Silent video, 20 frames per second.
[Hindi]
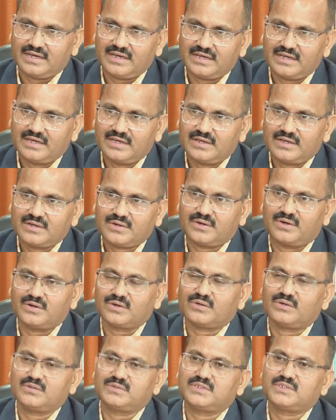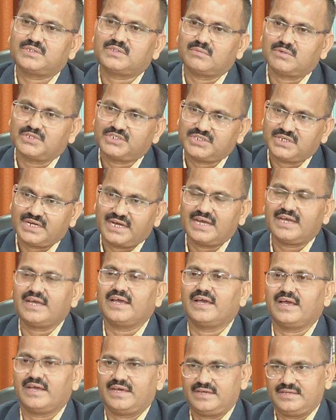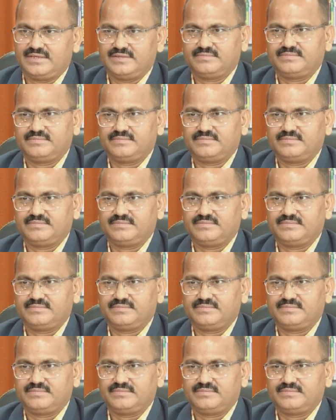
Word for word: हैं कौन कौन सी समस्याएं हैं